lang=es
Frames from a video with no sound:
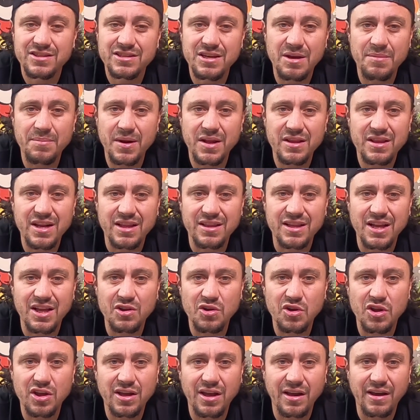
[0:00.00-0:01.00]
siempre
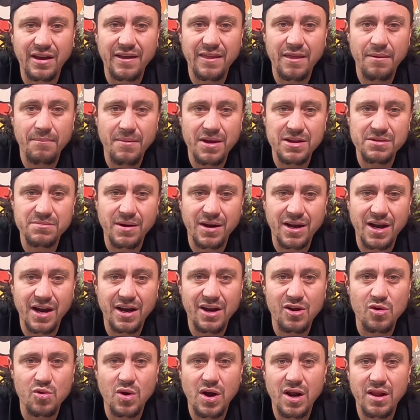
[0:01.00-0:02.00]
tratando de que quede más
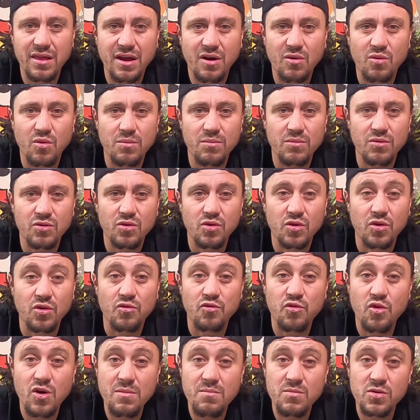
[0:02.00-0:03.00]
bacán el lugar de cuando
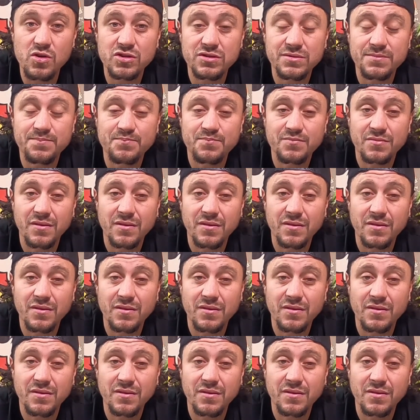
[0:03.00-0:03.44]
fuimos.